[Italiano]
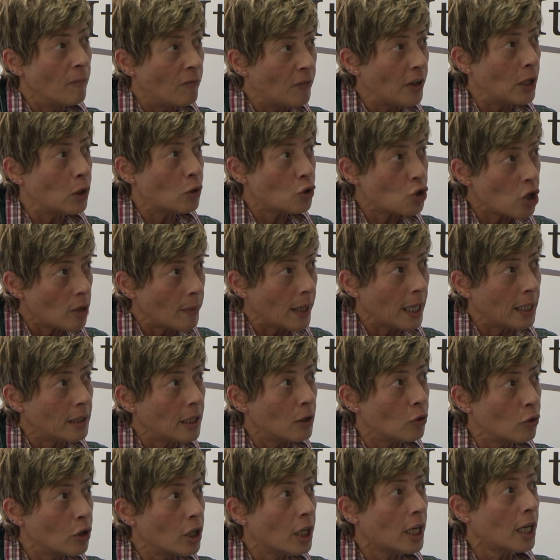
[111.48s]

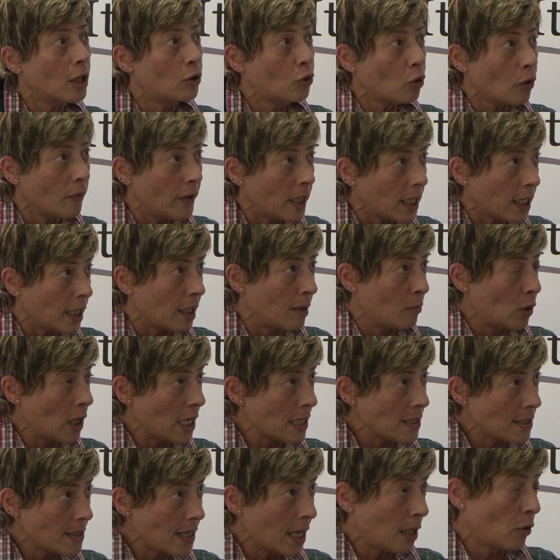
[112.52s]
velocemente noi ritroveremo
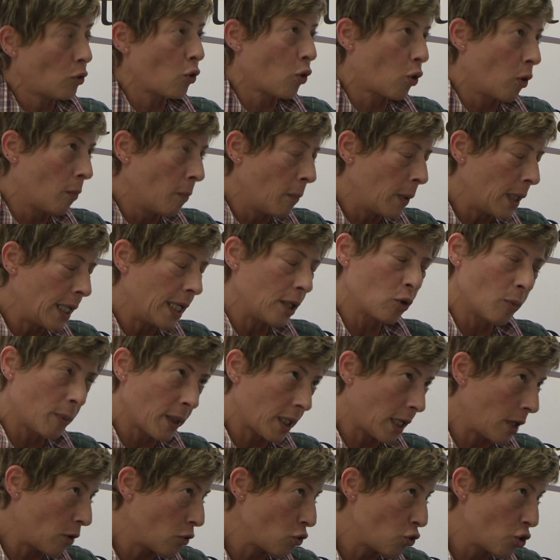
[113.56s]
l'assetto completo,
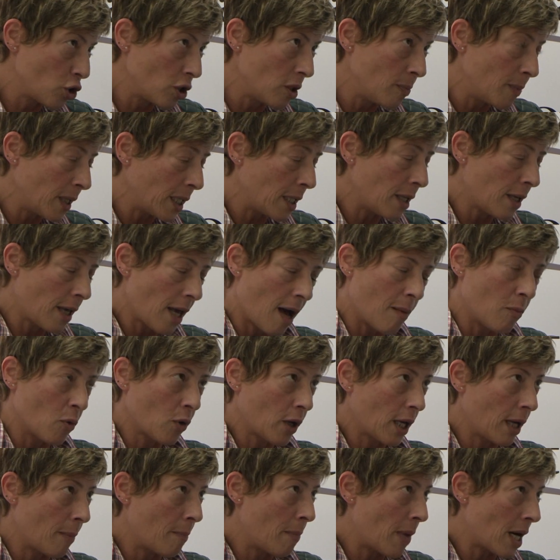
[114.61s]
perché non ci dimentichiamo
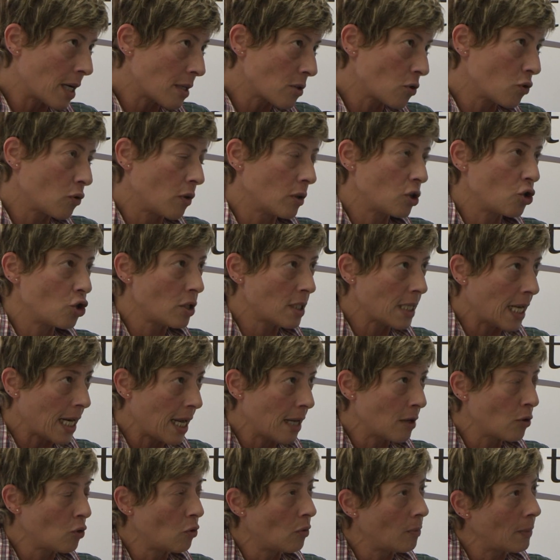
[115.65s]
che a marzo ci
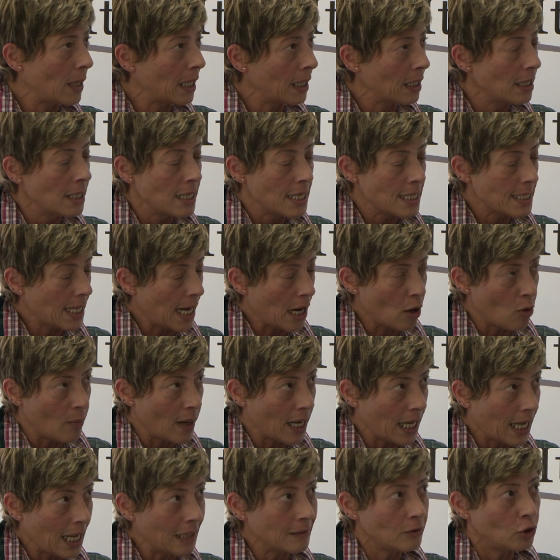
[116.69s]
saranno, man saranno
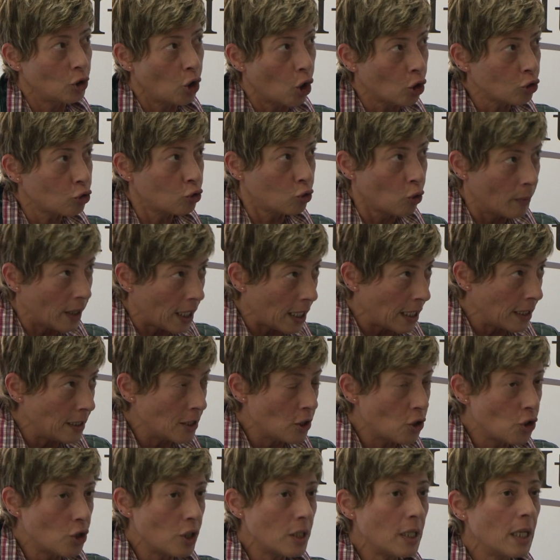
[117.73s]
mancanti otto
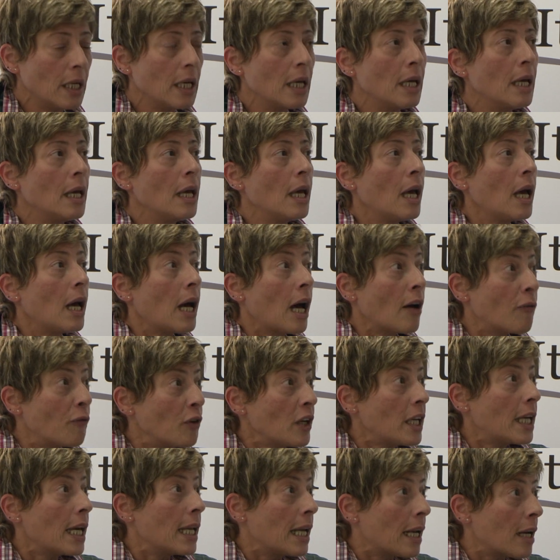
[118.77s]
medici,
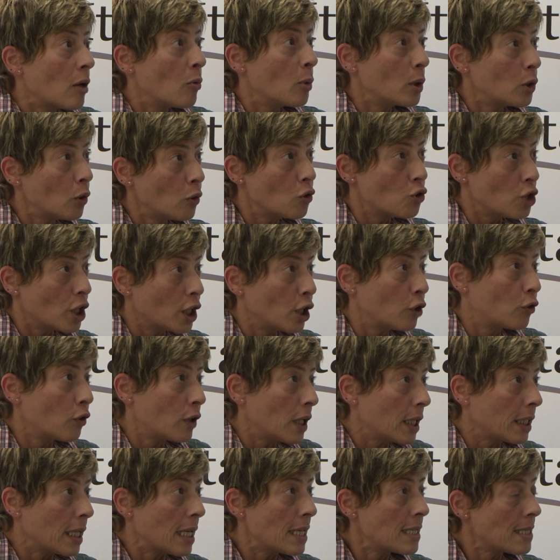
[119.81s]
affinché la reumatologia
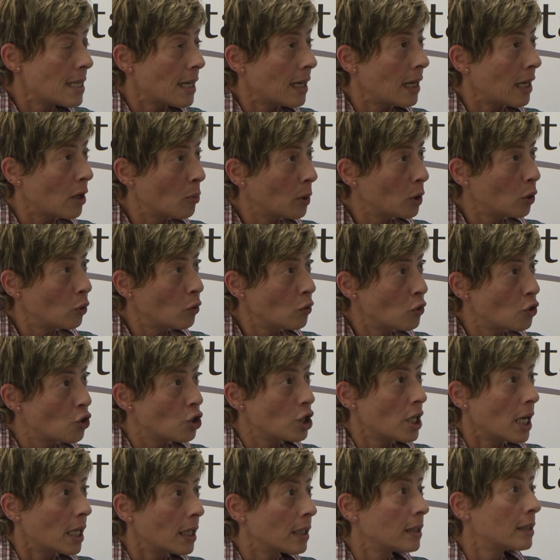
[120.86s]
ritorni ad essere la
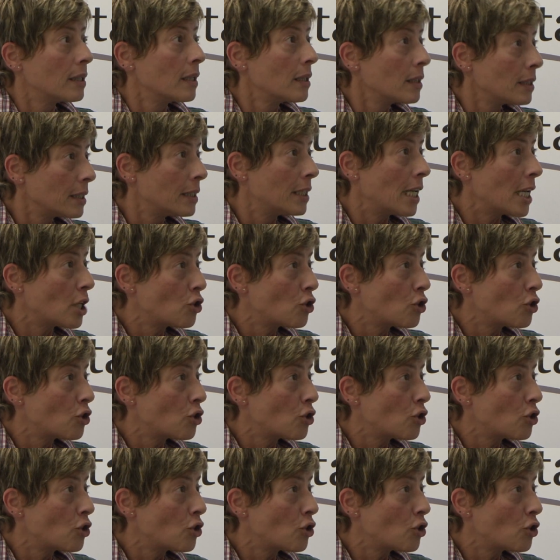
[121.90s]
reumatologia di